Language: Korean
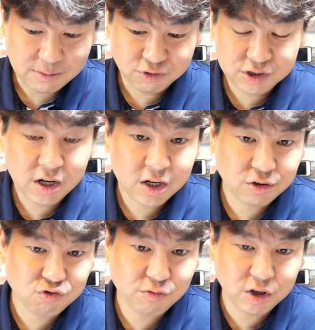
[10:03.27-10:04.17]
아무리
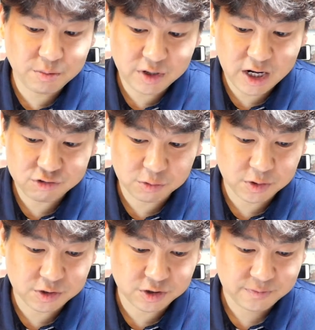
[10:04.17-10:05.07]
생각해도 꿈의 의미를 알 수
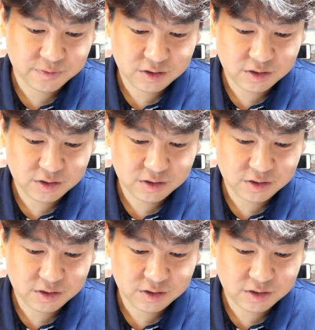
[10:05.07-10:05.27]
없었죠.